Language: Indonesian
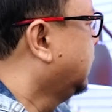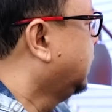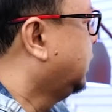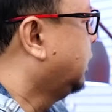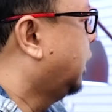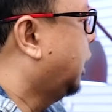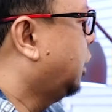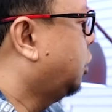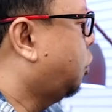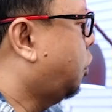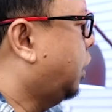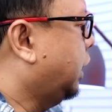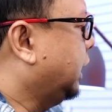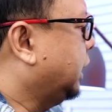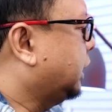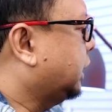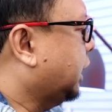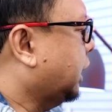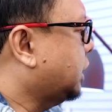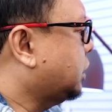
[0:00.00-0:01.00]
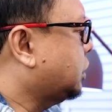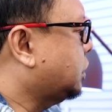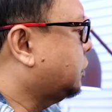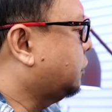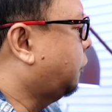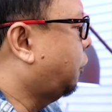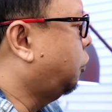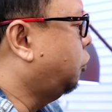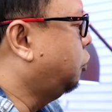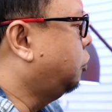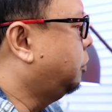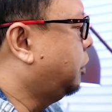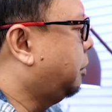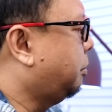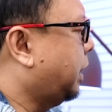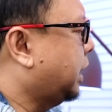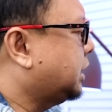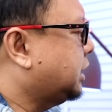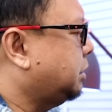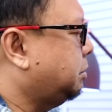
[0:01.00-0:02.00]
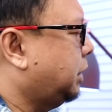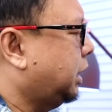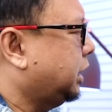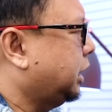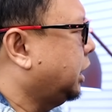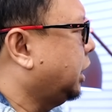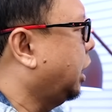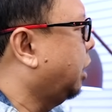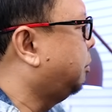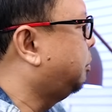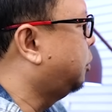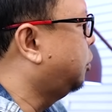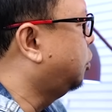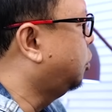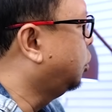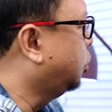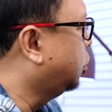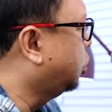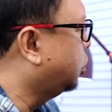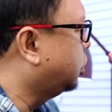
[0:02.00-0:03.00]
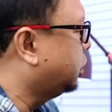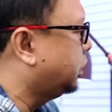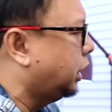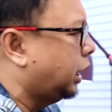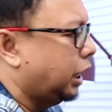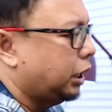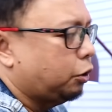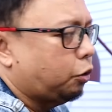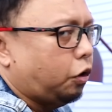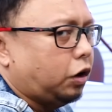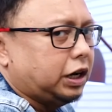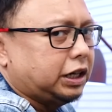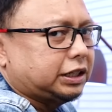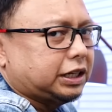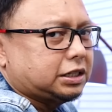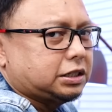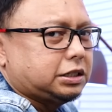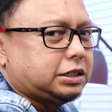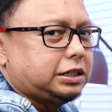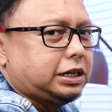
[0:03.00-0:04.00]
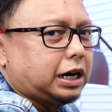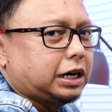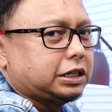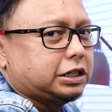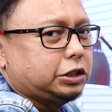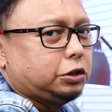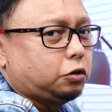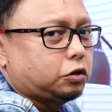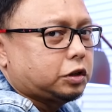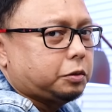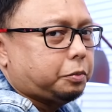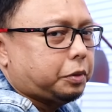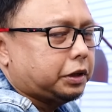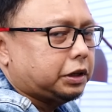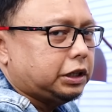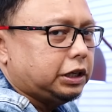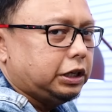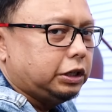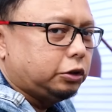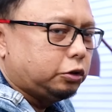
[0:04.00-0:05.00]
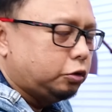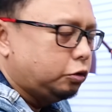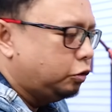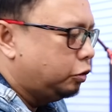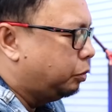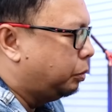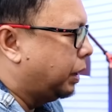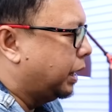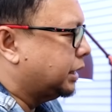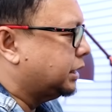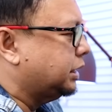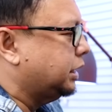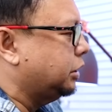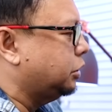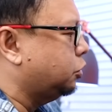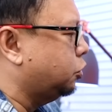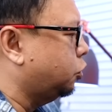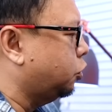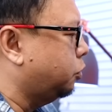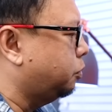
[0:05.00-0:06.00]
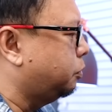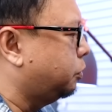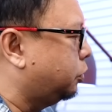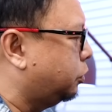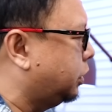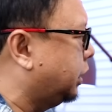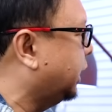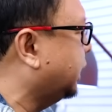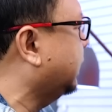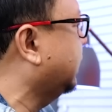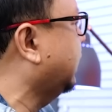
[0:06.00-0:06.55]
Dengan kualitas volume maksimal 30, dengan kualitas jedak-jeduk seperti itu, bassnya cukup bulat,